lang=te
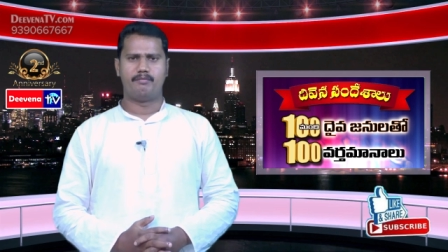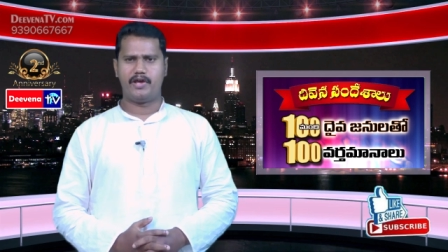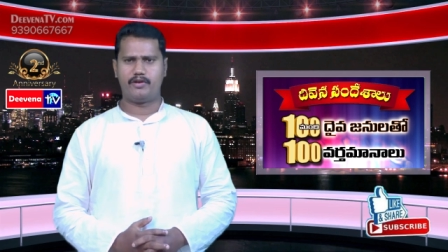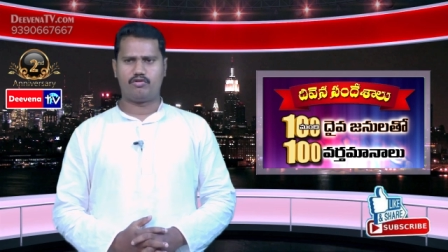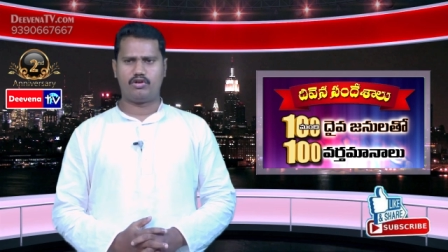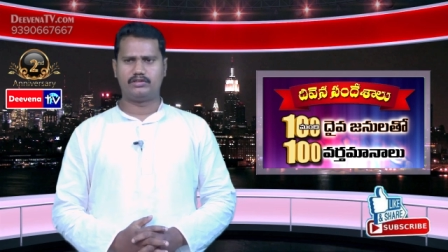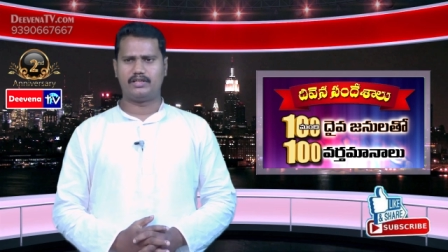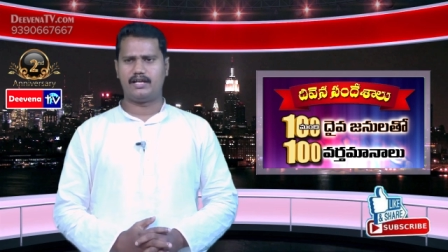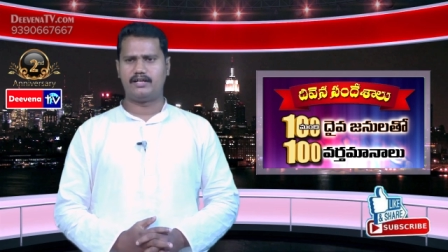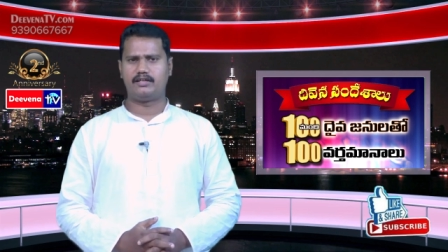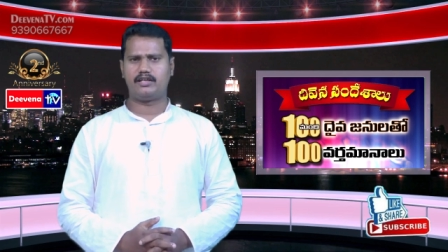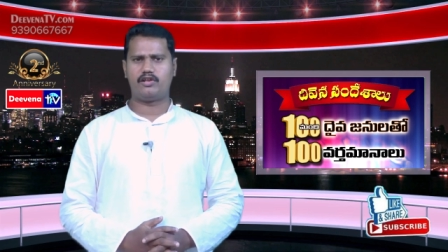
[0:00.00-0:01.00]
మరికొందరు
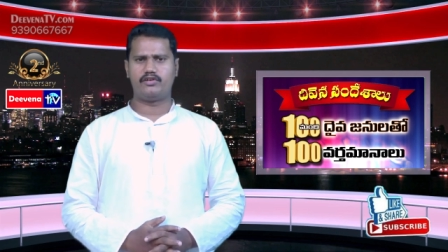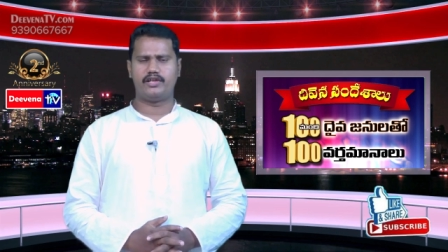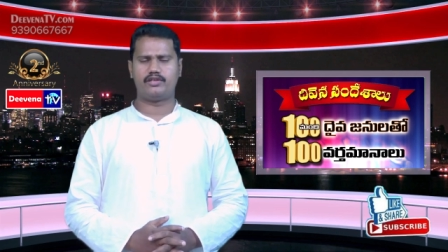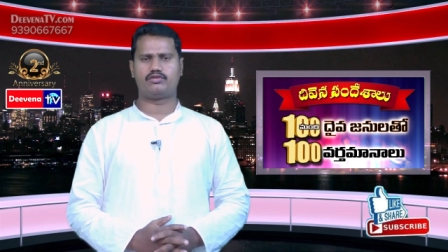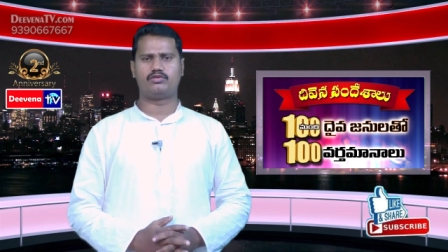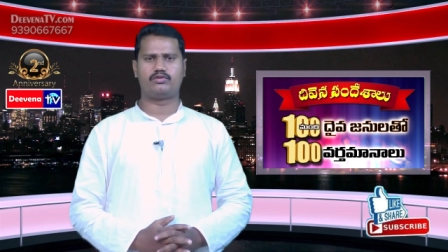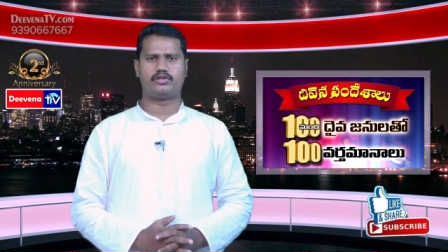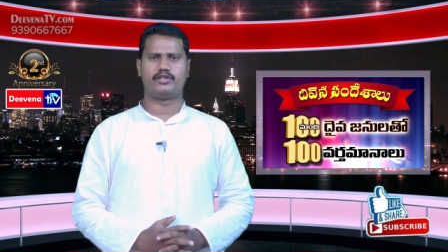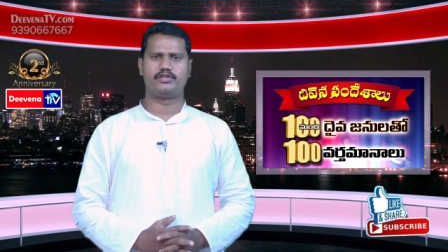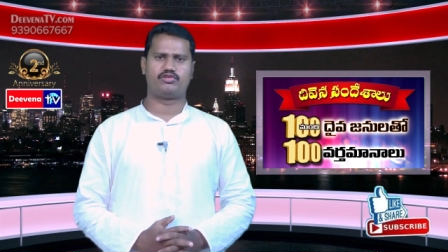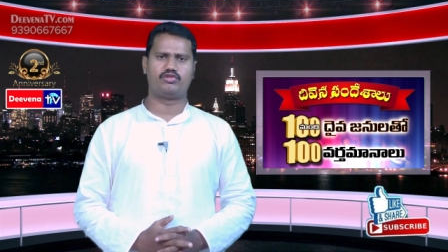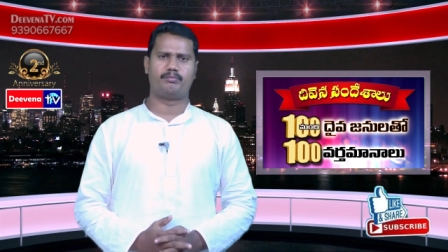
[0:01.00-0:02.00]
అంటారు యేసు
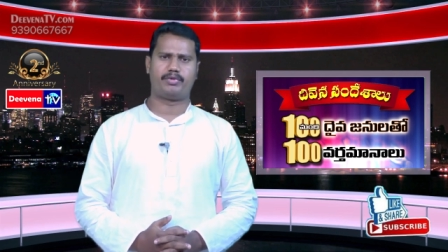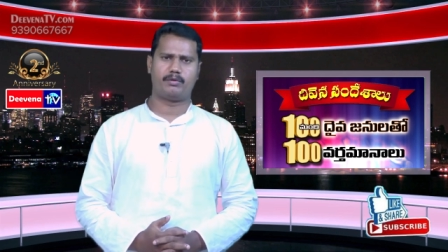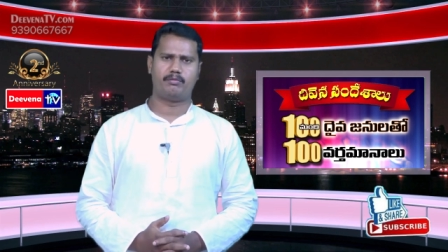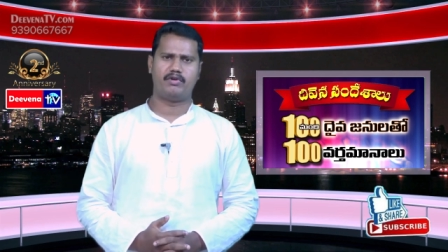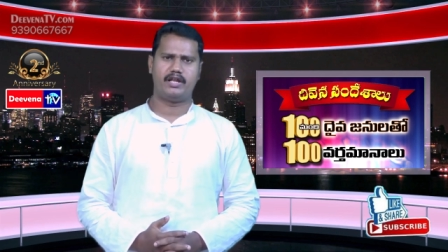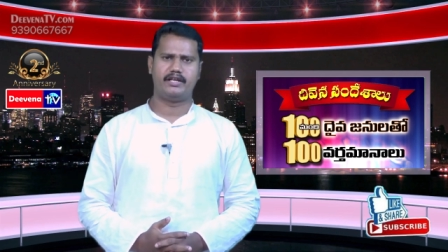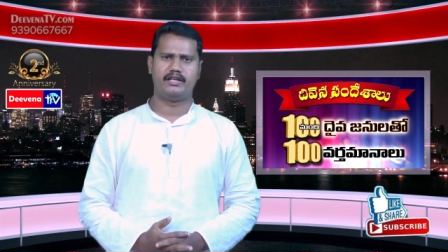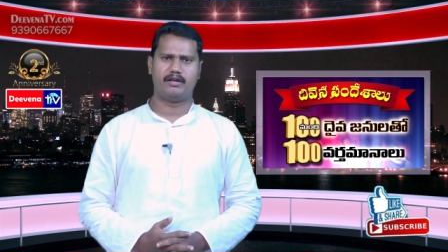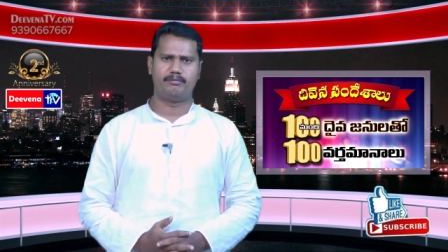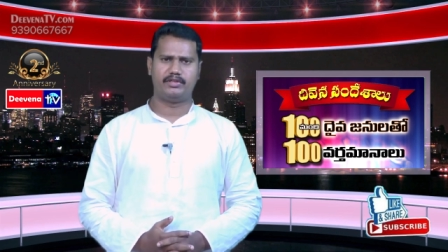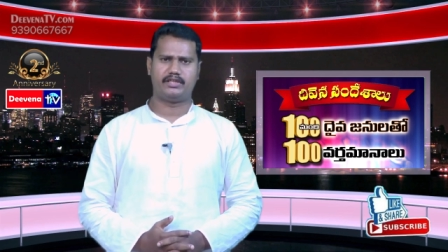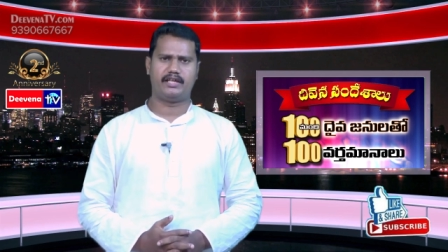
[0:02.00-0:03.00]
క్రీస్తు ప్రభువాన్ని
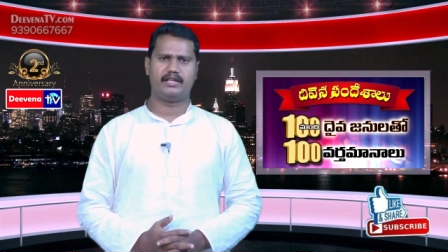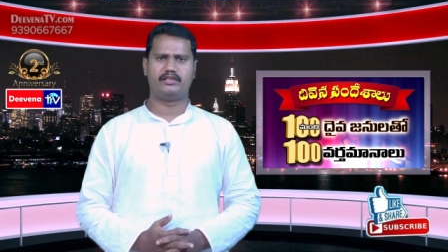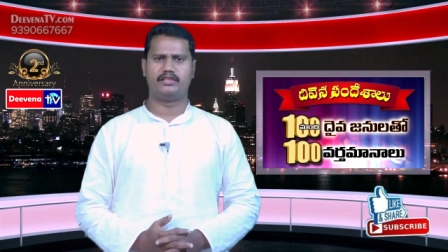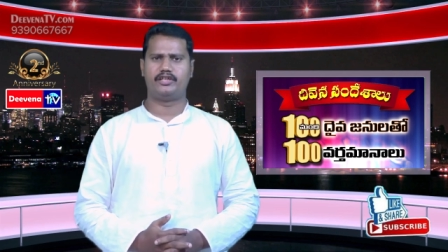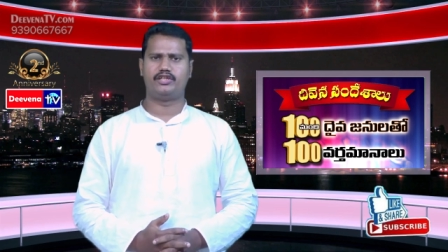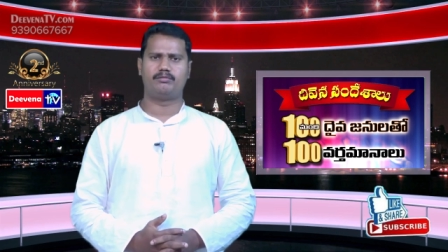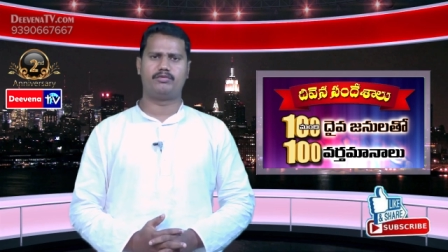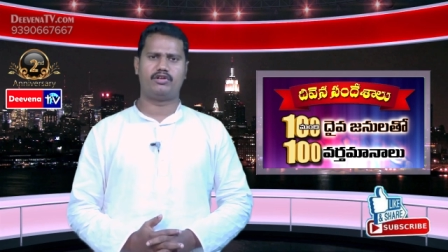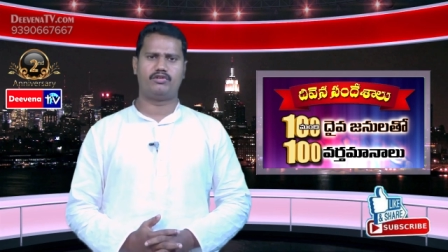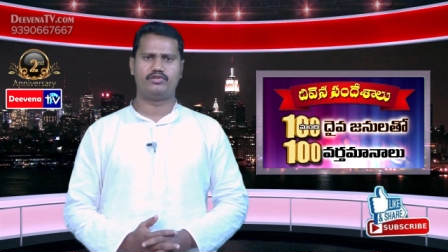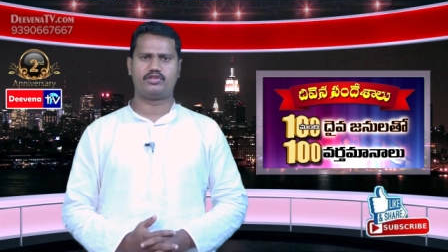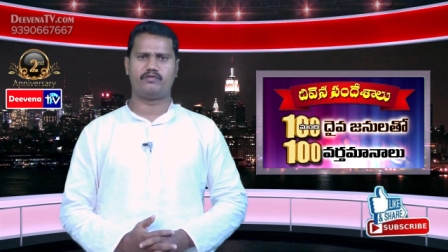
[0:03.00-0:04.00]
నమ్మితే
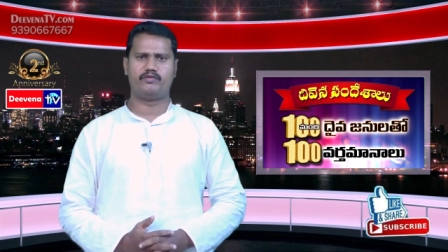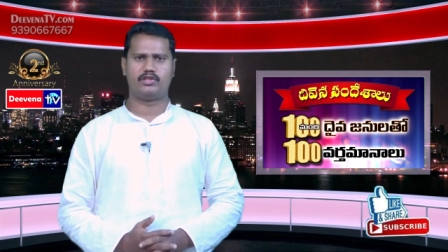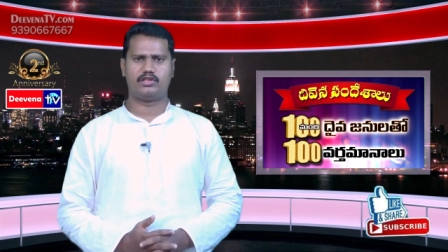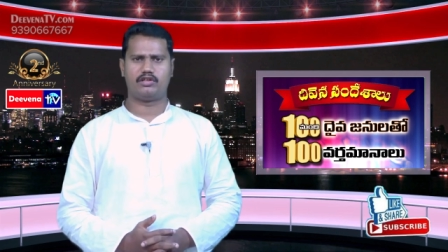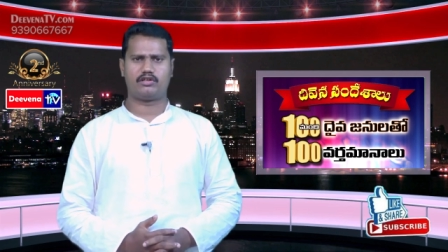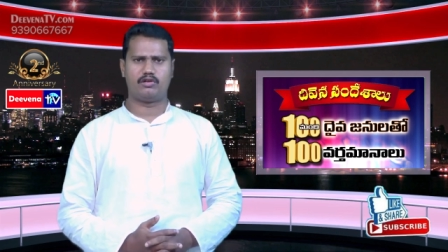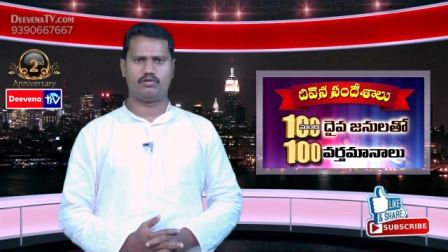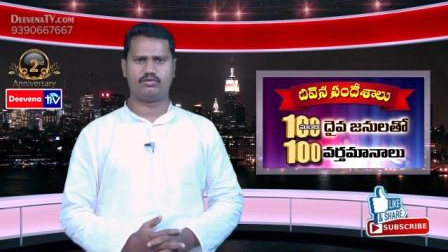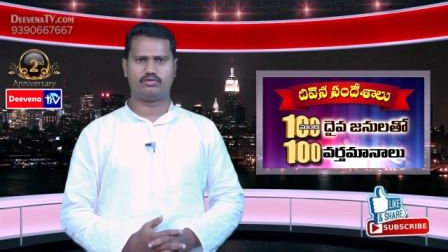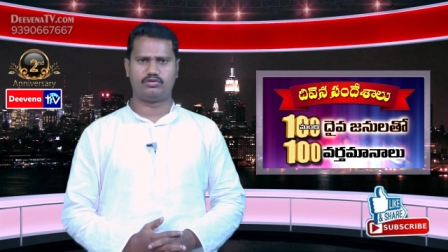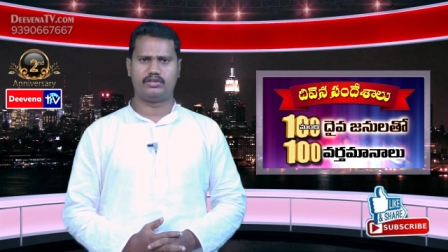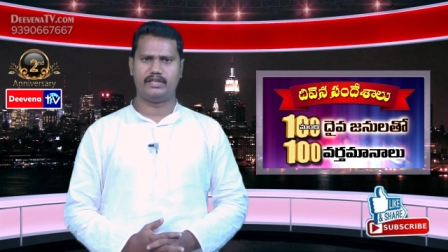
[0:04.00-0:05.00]
దయ్యముల నుంచి విడుదల
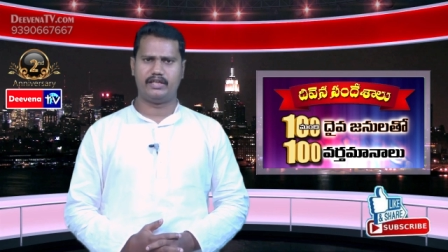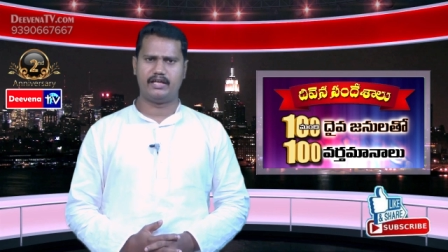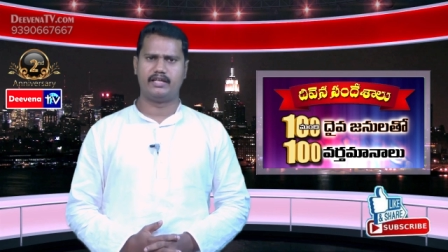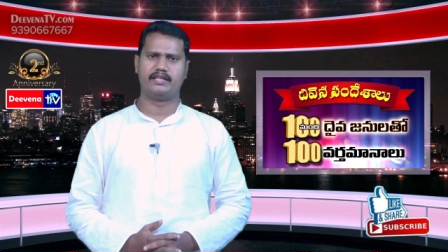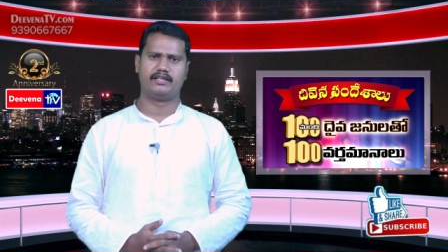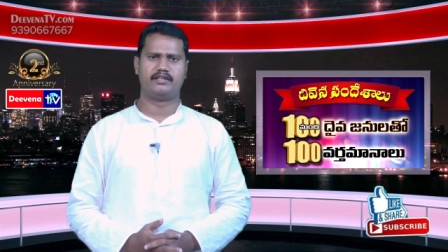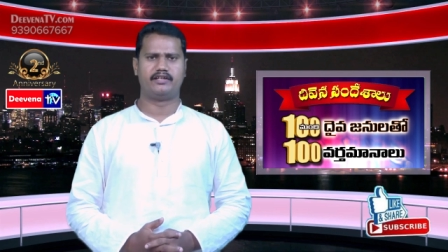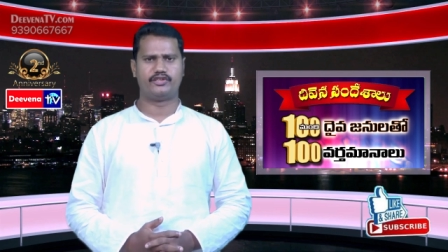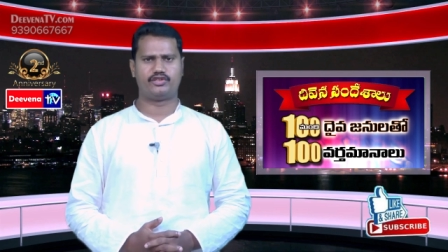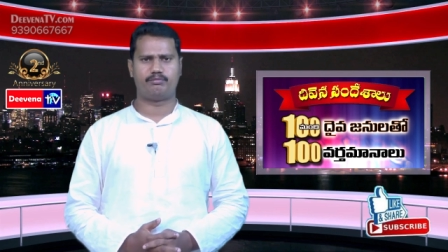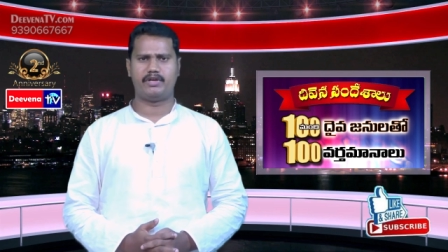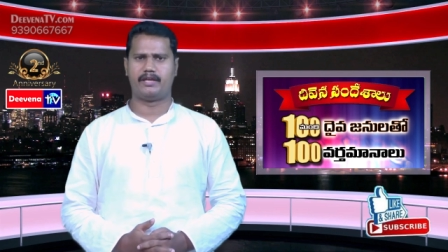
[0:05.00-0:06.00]
కలుగుతుంది అని
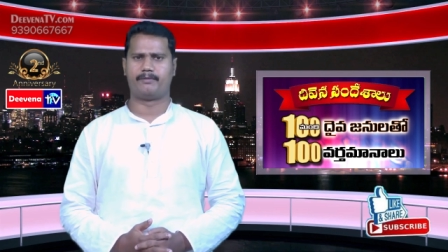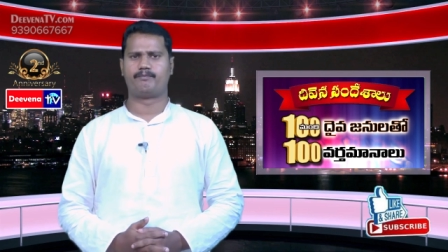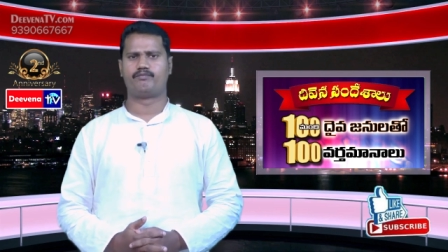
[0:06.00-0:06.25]
నిజమే